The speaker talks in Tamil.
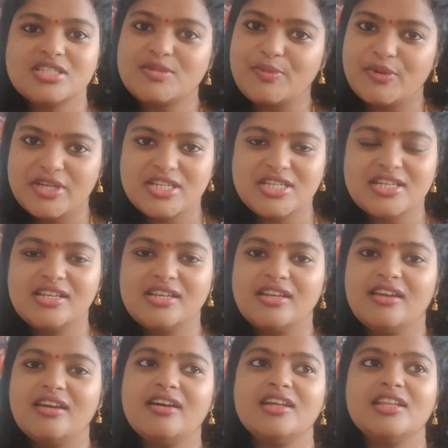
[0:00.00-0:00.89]

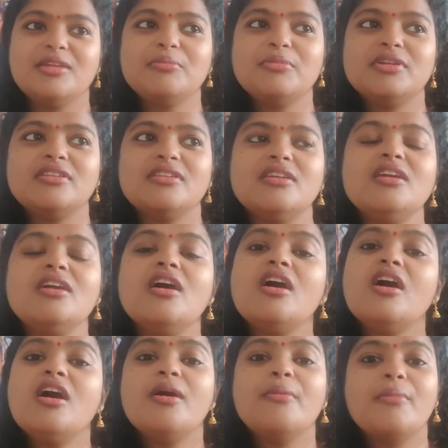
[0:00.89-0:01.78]
ஸ்பெஷல் அதே மாதிரி
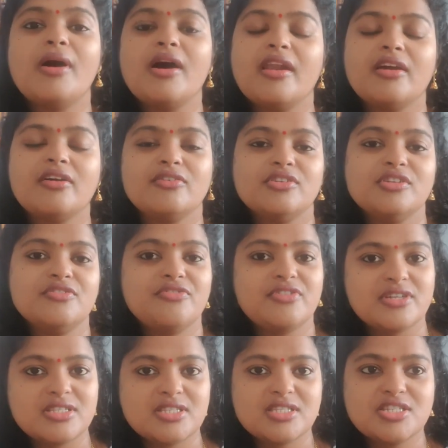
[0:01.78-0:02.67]
மரக்கு வந்து
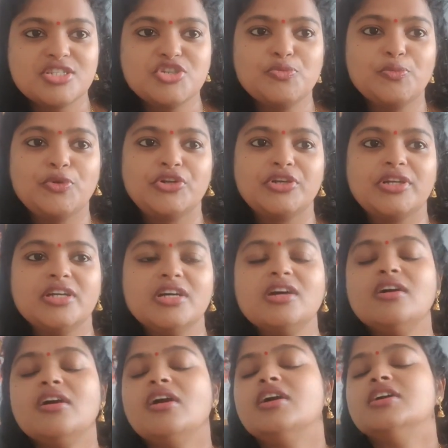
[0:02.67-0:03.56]
ஃபஸ்ட்டு
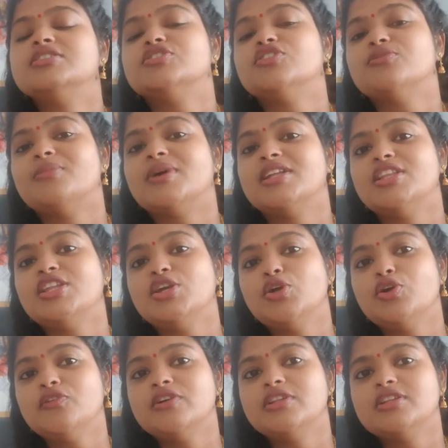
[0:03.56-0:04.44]
மொட்டை ஸோ
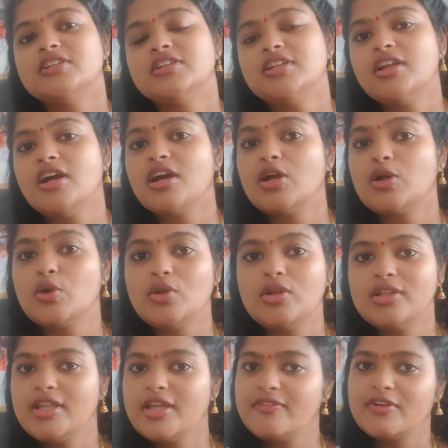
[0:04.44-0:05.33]
மதிக்கும் வந்துட்டு நாங்கள்
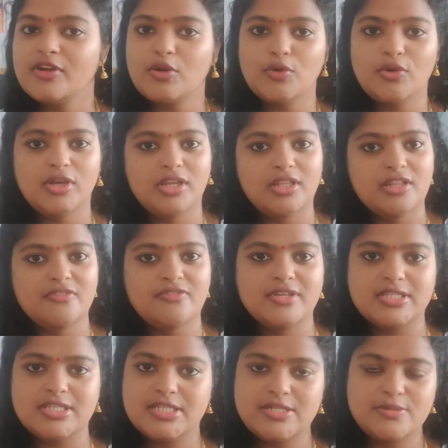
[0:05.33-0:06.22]
குலதெய்வ கோயிலில் தான்
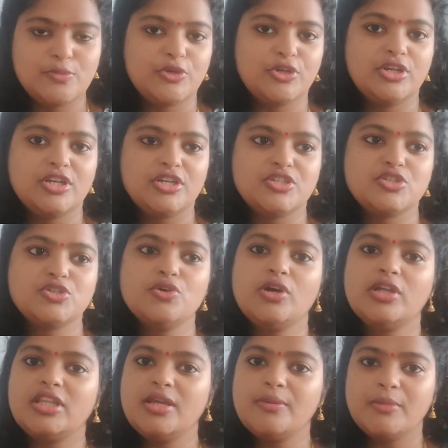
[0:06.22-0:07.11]
ஃபஸ்ட்டு மொட்டை
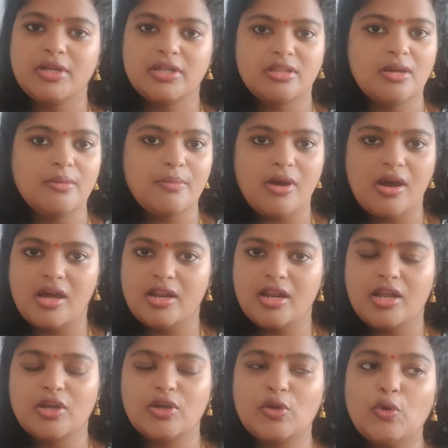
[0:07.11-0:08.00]
அடித்தோம் அதே மாதிரி தான்
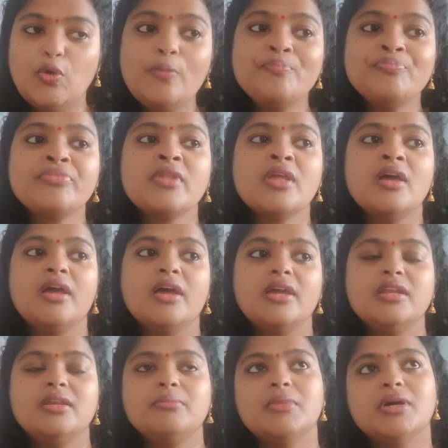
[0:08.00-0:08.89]
மாராக்கும்
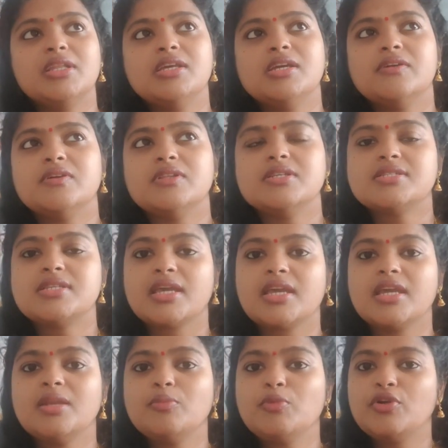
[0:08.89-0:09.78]
அண்ட் மதிக்கு வந்து
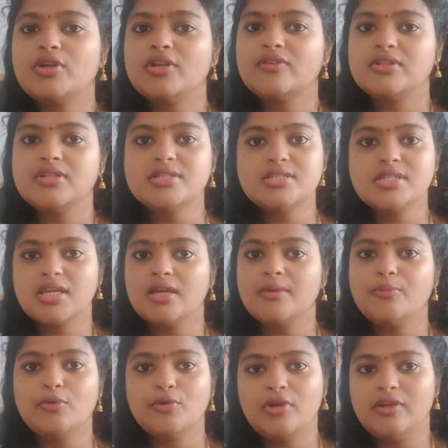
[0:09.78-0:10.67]
செகண்ட் மொட்டை வந்து
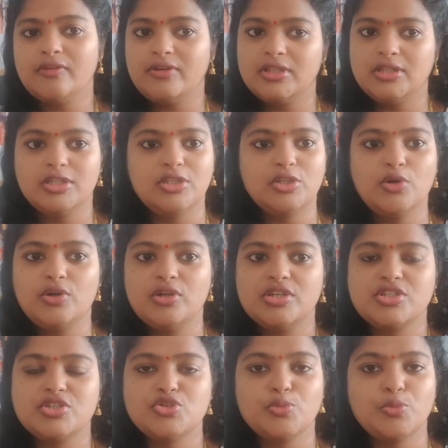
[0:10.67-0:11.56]
சிங்கப்பூரில் வந்ததும்
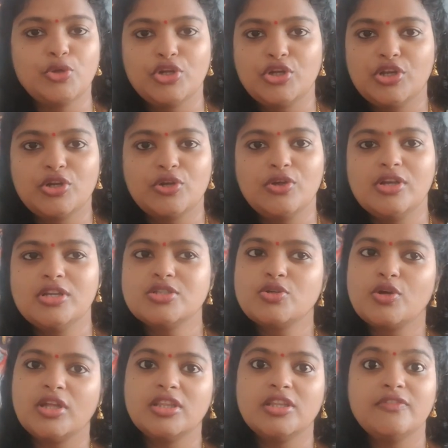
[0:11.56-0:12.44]
அடித்தோம் முருகர்
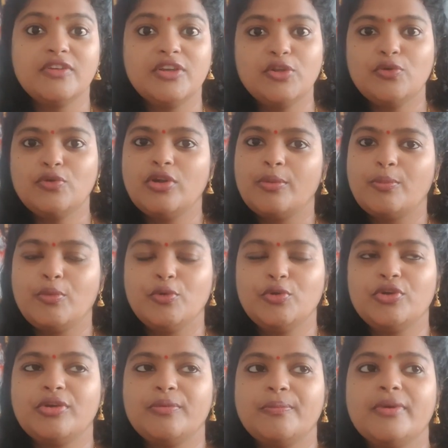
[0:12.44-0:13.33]
கோயிலில் ஸோ அந்த வீடியோ நான்
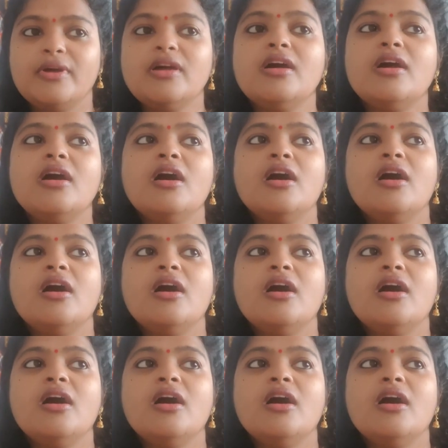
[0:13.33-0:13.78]
போட்டிருப்பேன்